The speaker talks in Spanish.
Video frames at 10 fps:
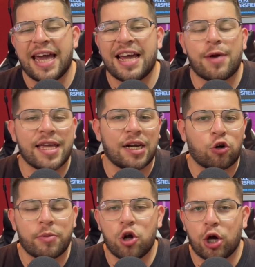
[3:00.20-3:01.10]
el Brian
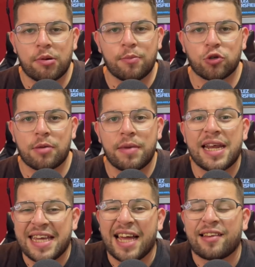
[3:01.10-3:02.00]
Romero que vemos en Vélez
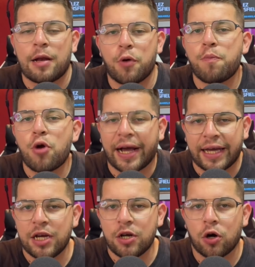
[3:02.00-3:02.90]
y hasta el propio
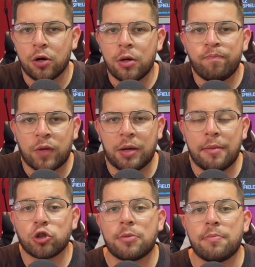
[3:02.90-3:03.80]
Aquino que
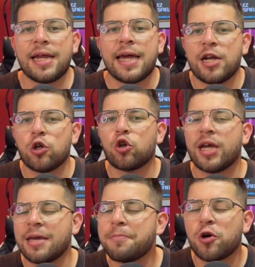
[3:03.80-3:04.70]
vemos en Vélez en otros
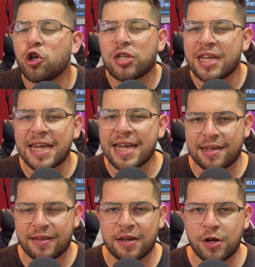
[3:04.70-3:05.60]
equipos no tenían
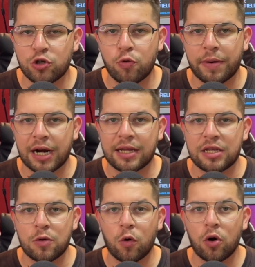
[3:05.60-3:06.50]
este nivel
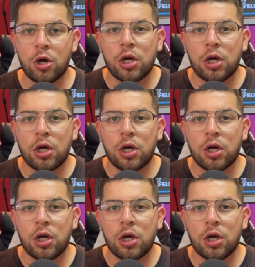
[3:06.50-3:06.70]
superlativo.